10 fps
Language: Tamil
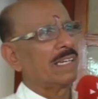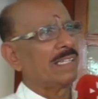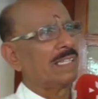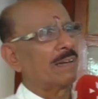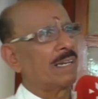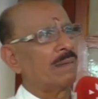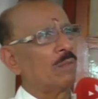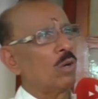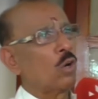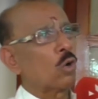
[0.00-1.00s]
இந்த வருடம்
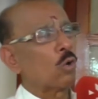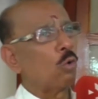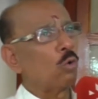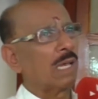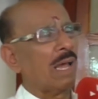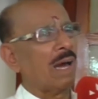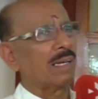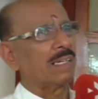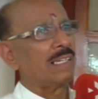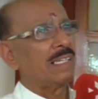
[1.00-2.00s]

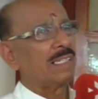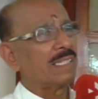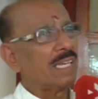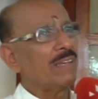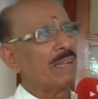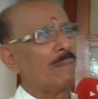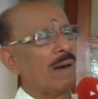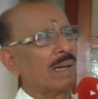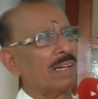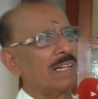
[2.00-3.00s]
கூடுதலாக
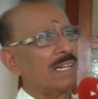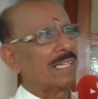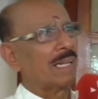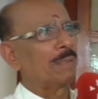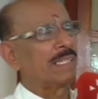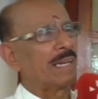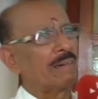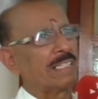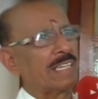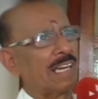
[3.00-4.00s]
தீவிரமாக எமது
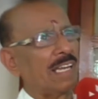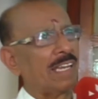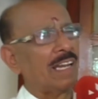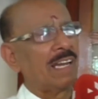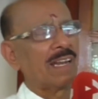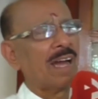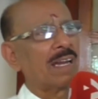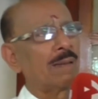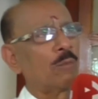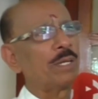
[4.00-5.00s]
நடவடிக்கைகளை
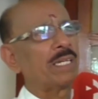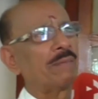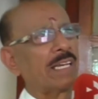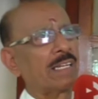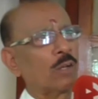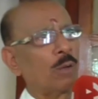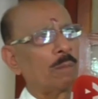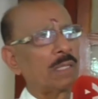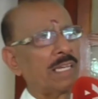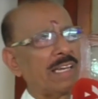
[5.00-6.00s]
நாங்கள் முடுக்கிவிட இருக்கிறோம்
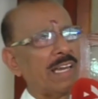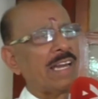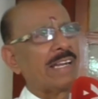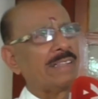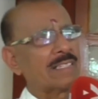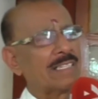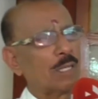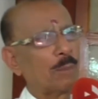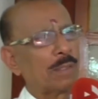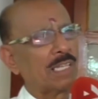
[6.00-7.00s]
என்பதை இந்த
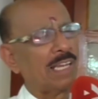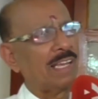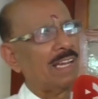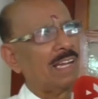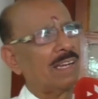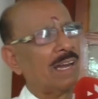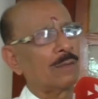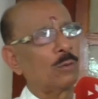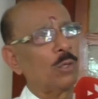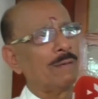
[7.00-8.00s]
சந்தர்ப்பத்திலே
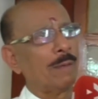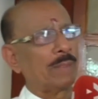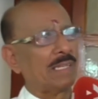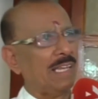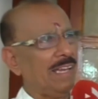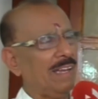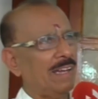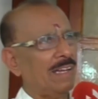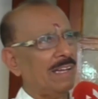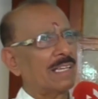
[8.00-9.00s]
நான் கூறி வைப்பதிலே
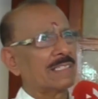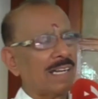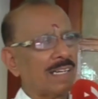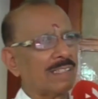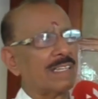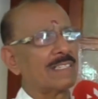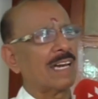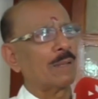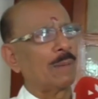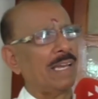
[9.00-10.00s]
சங்கத்தின்
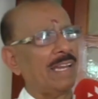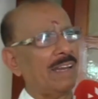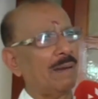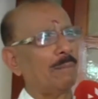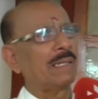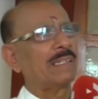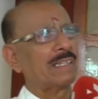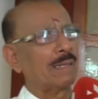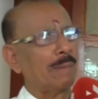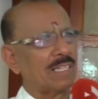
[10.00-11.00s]
சார்பிலே
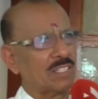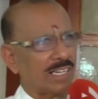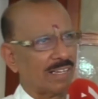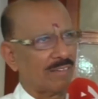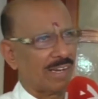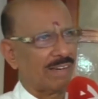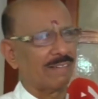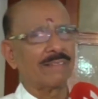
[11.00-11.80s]
மற்றற்ற மகிழ்ச்சி அடைகின்றேன்